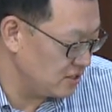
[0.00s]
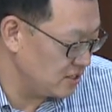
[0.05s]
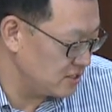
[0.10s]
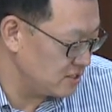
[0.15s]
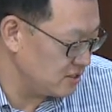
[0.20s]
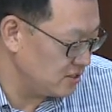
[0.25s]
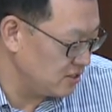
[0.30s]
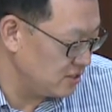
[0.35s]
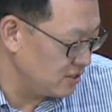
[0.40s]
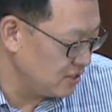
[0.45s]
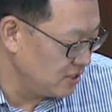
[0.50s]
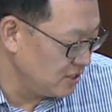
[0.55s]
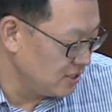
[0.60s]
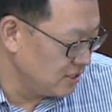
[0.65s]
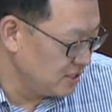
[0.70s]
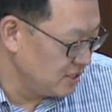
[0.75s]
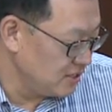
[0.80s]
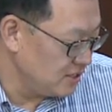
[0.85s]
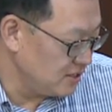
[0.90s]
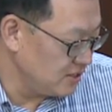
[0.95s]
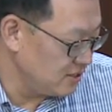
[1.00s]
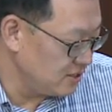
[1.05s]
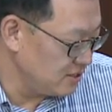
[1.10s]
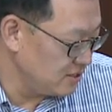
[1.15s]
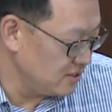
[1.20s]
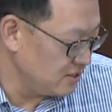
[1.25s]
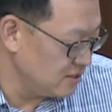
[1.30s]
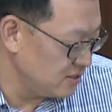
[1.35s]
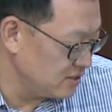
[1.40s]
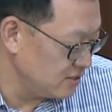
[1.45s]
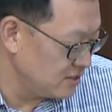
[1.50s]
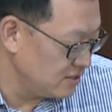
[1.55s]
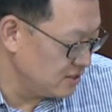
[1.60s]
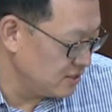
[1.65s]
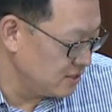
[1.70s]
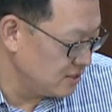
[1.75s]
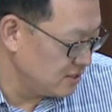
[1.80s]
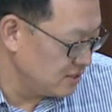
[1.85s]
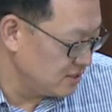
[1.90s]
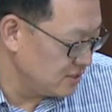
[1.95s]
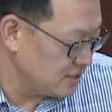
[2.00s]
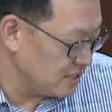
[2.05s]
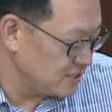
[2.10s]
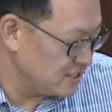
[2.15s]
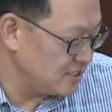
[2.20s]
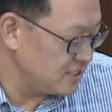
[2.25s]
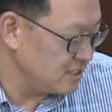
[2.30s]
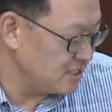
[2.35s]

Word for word: 네. 그래서 어 그러니까